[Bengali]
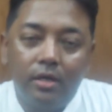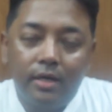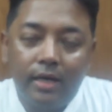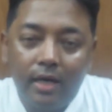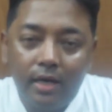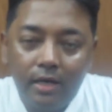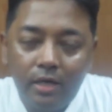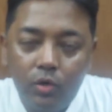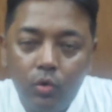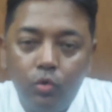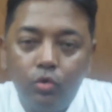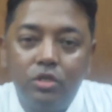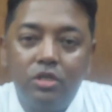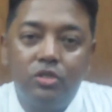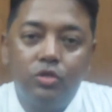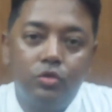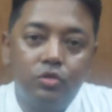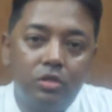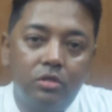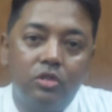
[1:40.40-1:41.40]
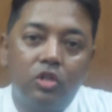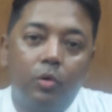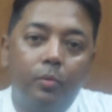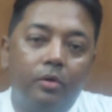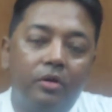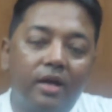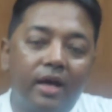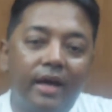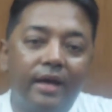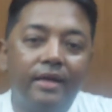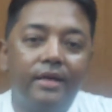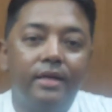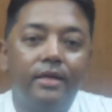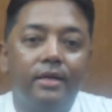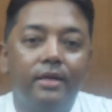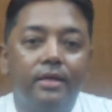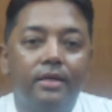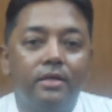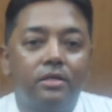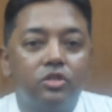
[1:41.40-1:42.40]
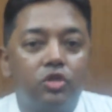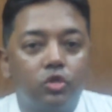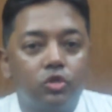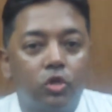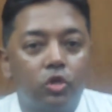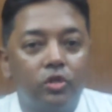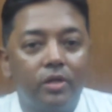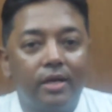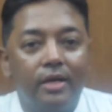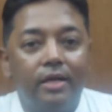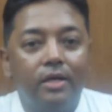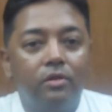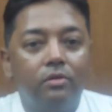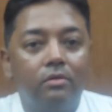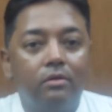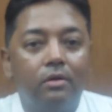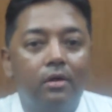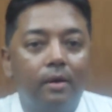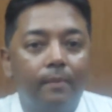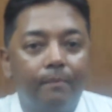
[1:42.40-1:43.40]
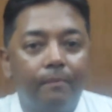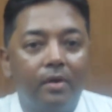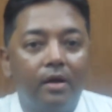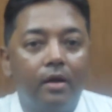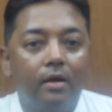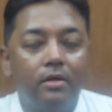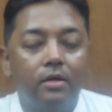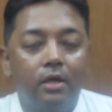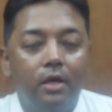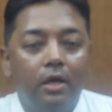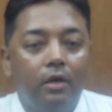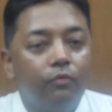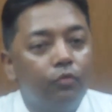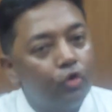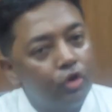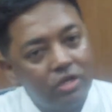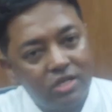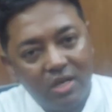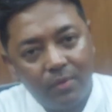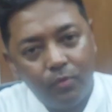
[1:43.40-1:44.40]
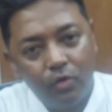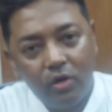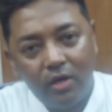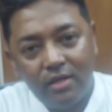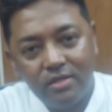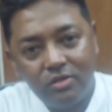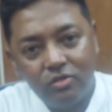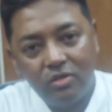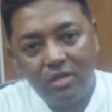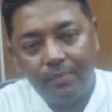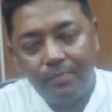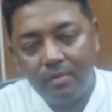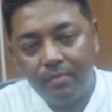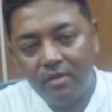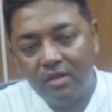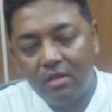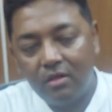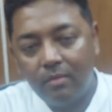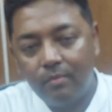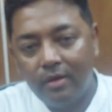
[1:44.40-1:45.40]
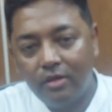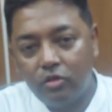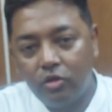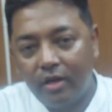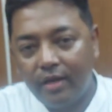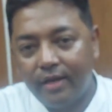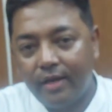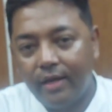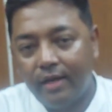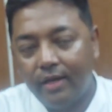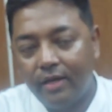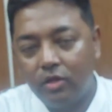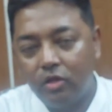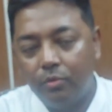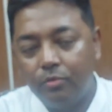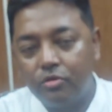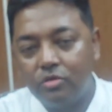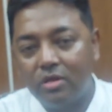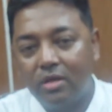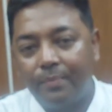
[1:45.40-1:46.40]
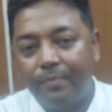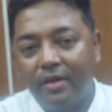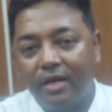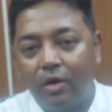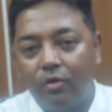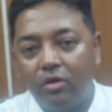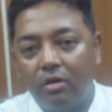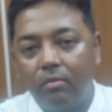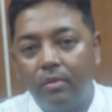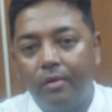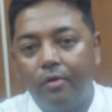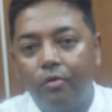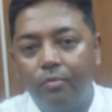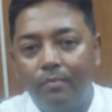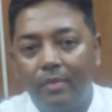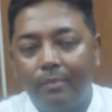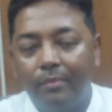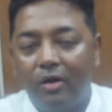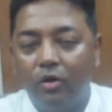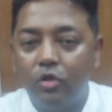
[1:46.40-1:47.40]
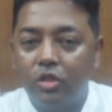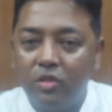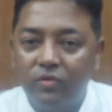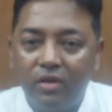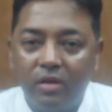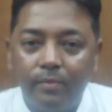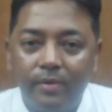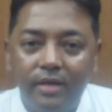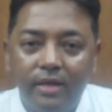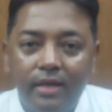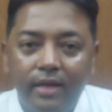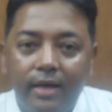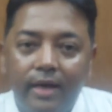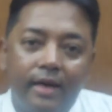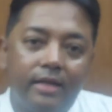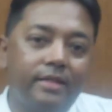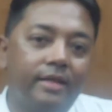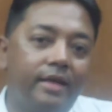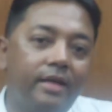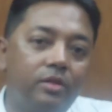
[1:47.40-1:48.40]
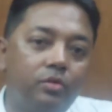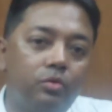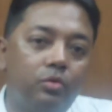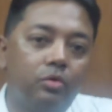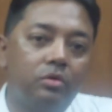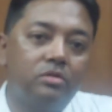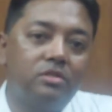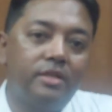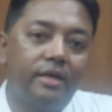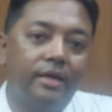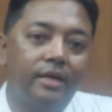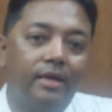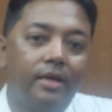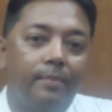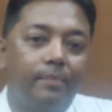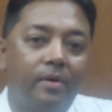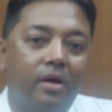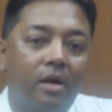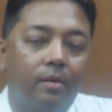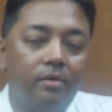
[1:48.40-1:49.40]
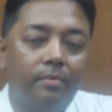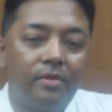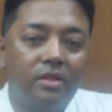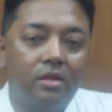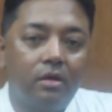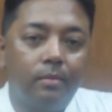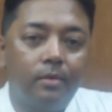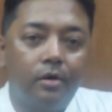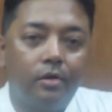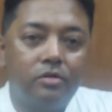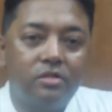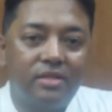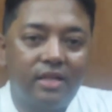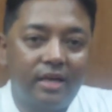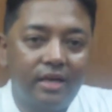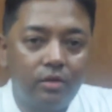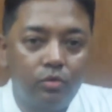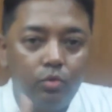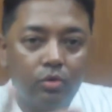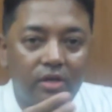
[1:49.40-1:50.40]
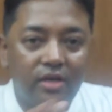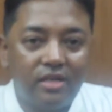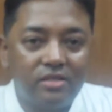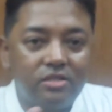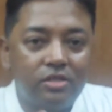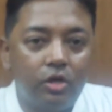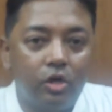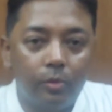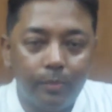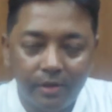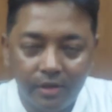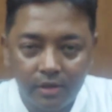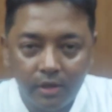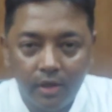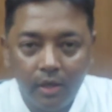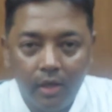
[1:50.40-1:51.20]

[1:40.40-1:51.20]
নারী ও শিশুজন দমন আইনের সতেরো দ্বারা কিন্তু আপনার পরিষ্কার বলা আছে যে আপনি মিথ্যা মামলা জড়াই গেলেন কিন্তু অবশ্যই আপনি কাউন্টার মামলা মামলা করতে পারবেন এতে কিন্তু যে আপনার নামে মিথ্যা মামলা করছে তার কিন্তু শাস্তি হবে